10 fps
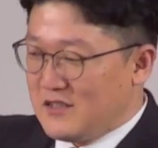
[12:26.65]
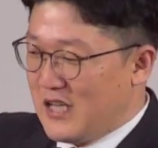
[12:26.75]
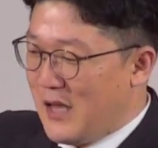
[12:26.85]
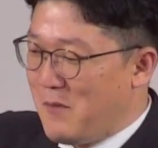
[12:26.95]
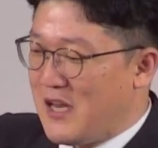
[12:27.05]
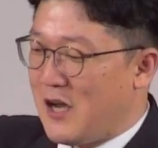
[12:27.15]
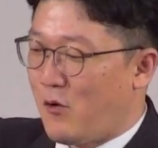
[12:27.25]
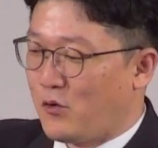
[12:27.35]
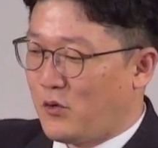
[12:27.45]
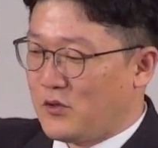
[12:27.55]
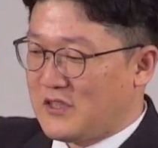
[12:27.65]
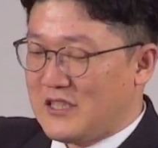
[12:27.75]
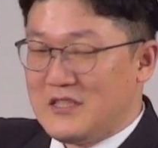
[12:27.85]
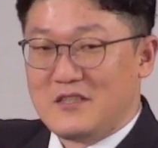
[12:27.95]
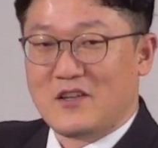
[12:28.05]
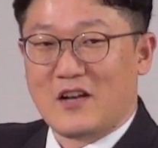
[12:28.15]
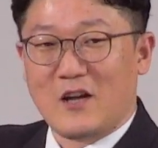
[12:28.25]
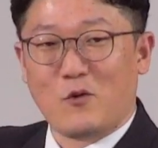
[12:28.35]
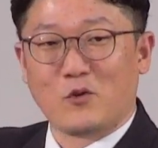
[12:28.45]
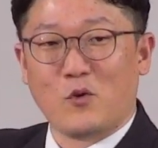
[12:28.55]
세밀하고도
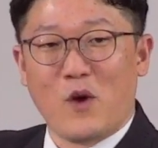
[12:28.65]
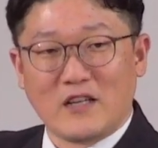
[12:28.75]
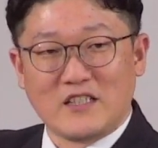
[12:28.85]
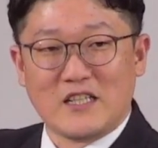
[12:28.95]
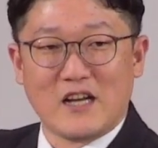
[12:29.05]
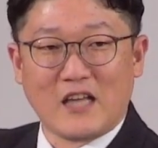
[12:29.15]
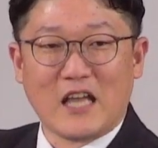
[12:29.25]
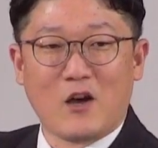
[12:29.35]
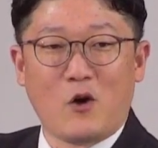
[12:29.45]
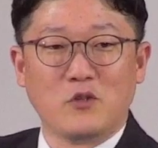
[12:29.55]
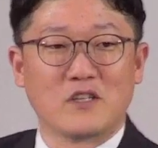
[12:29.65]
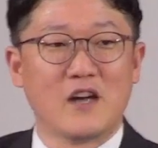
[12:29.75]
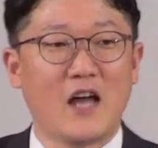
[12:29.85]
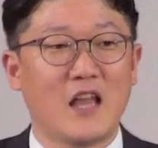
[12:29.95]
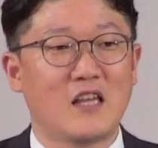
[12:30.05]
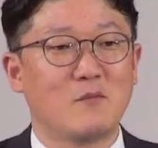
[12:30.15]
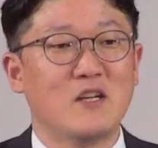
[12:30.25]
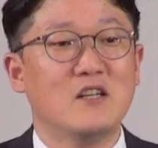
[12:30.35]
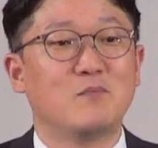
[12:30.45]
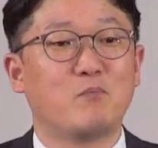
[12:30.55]
친절하고도 확실하게 다가오는 그
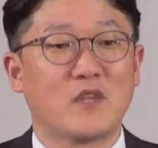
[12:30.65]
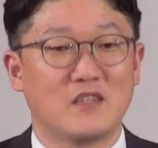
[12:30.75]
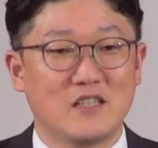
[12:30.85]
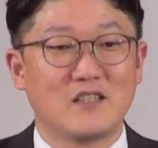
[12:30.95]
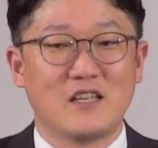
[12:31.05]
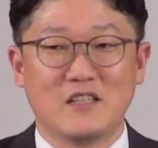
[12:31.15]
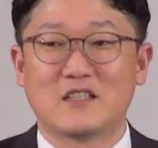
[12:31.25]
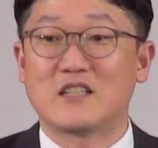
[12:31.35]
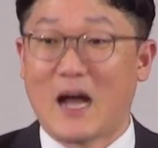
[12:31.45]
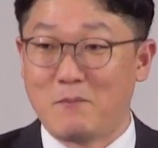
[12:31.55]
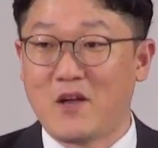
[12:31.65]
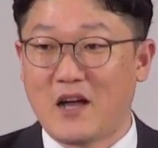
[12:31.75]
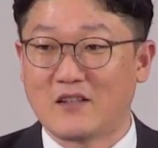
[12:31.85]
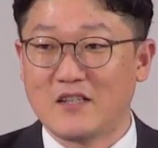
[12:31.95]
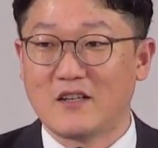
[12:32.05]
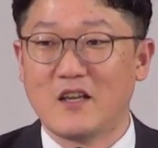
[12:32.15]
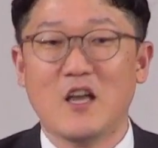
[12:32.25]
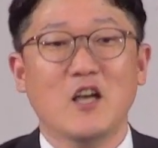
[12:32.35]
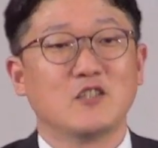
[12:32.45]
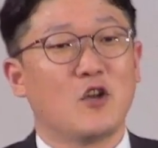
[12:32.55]
하나님을 느끼는 그 감각을
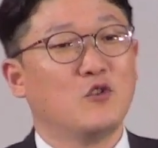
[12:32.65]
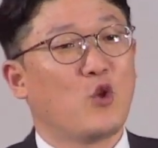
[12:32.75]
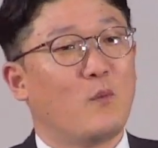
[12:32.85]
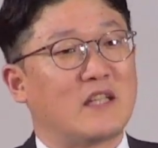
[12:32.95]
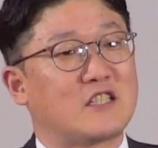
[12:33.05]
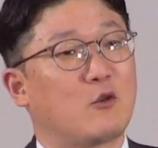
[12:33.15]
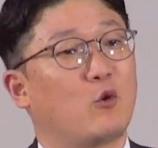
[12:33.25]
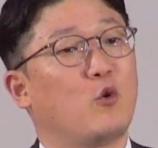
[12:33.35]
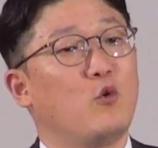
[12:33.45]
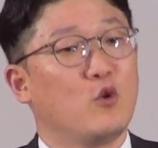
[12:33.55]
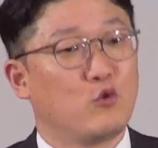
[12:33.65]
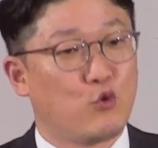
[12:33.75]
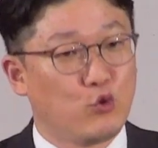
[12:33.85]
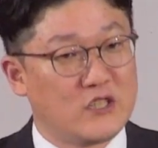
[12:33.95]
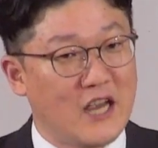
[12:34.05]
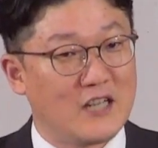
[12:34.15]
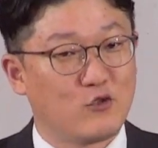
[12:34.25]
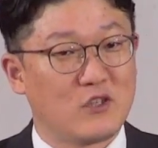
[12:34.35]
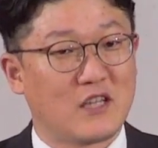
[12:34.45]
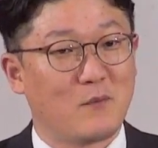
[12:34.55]
선교 마치고도 유지할
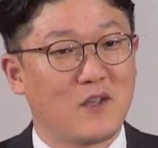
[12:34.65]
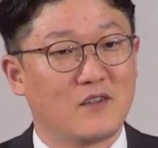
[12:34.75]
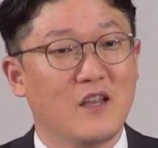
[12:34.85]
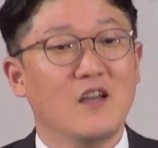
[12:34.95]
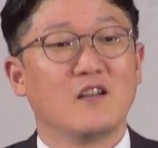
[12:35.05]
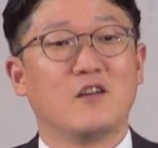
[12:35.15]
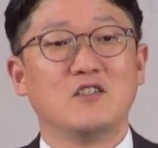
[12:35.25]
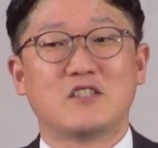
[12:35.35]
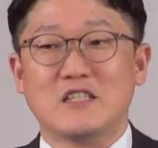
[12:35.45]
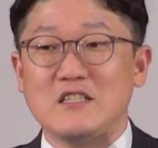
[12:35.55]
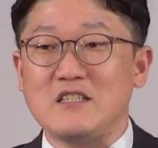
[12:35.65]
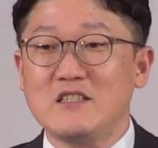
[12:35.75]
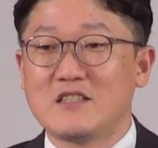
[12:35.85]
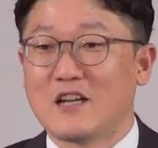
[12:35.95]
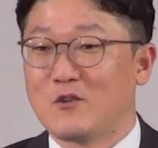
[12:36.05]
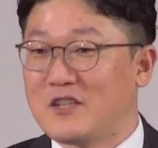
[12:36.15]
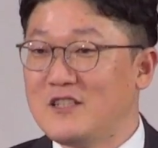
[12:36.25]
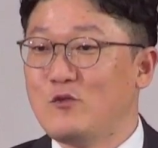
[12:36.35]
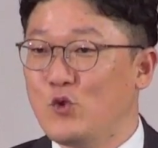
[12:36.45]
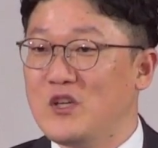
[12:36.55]
수 있다면 그건 진짜로
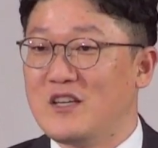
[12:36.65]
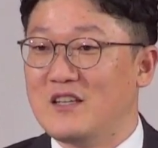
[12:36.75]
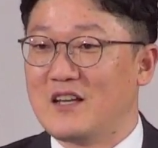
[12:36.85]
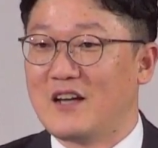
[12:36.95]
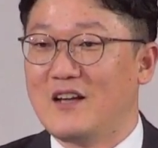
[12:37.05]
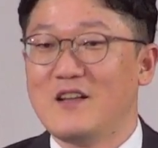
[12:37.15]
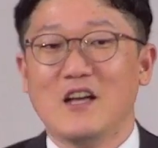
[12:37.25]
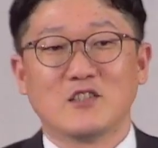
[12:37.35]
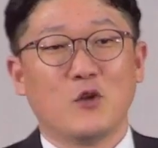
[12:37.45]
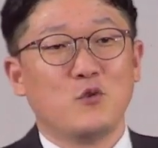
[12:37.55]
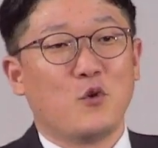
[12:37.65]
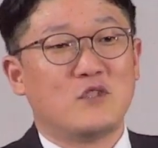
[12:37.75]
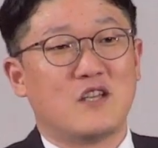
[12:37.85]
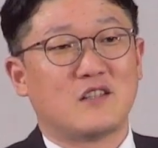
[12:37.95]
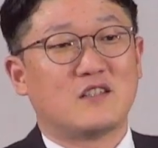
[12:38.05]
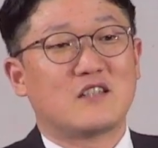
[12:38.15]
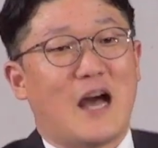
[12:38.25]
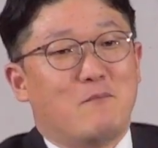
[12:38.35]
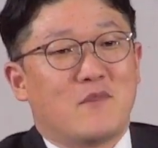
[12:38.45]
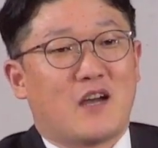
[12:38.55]
큰 유익이니까 선교지에서 그
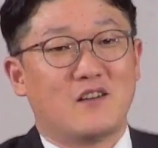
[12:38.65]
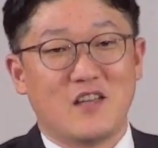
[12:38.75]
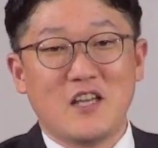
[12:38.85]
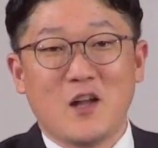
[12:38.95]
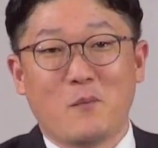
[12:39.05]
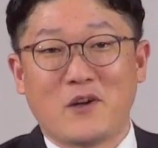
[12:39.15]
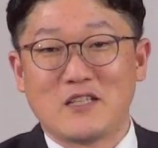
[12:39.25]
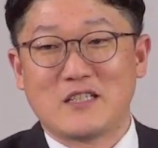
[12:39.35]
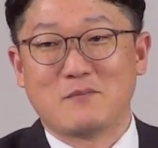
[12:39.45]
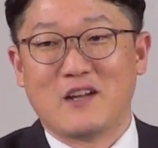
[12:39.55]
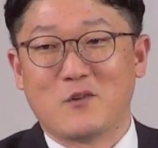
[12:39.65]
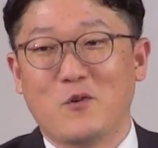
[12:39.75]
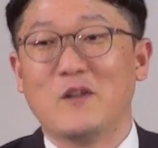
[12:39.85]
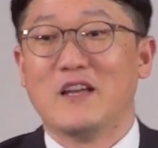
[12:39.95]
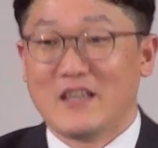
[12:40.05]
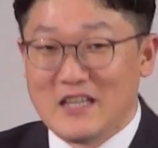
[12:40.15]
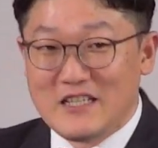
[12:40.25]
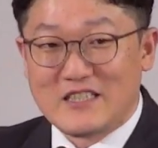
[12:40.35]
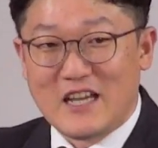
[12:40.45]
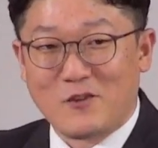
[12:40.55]
감각을 잃어버리지 말고
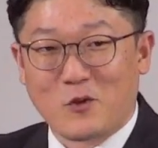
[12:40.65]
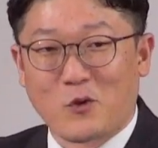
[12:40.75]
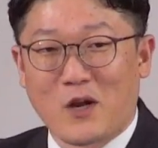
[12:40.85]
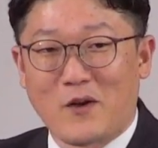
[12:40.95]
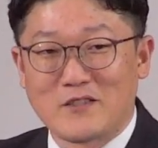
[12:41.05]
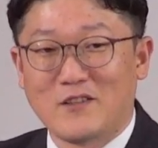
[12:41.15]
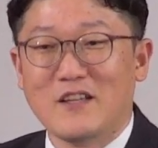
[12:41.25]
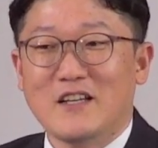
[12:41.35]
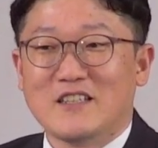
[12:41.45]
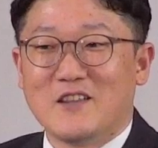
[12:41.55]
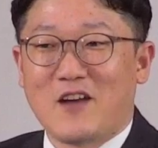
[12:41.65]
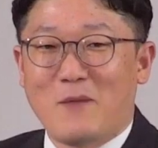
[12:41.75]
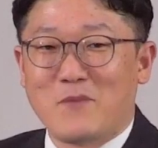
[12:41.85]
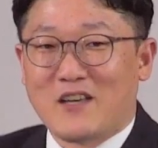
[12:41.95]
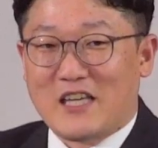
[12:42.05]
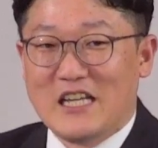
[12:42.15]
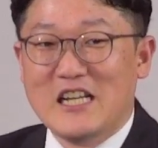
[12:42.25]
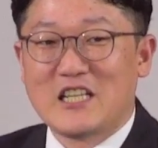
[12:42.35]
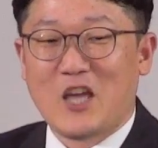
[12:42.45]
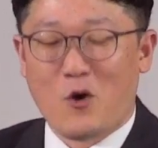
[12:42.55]
일상으로 돌아와서 그거 감각
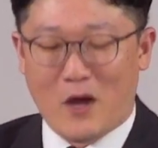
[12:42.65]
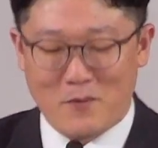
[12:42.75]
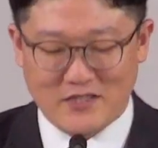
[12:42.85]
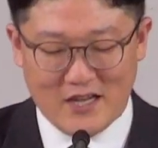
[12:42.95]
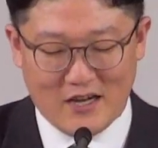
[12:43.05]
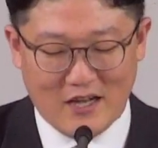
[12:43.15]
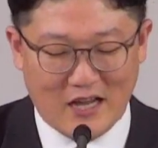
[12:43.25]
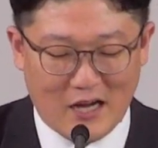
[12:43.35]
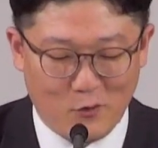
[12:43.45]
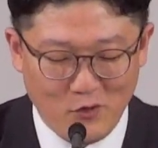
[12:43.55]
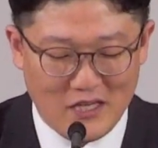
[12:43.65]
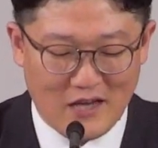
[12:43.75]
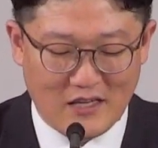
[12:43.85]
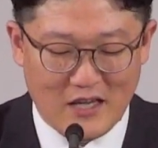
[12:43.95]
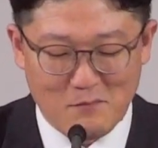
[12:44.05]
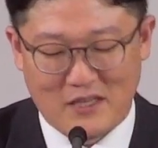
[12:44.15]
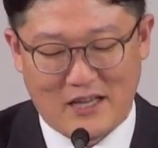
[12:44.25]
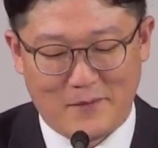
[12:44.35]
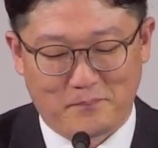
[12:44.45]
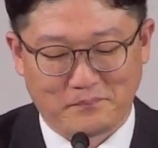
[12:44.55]
일깨워가며 살아가라고
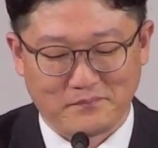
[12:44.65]
이야기합니다.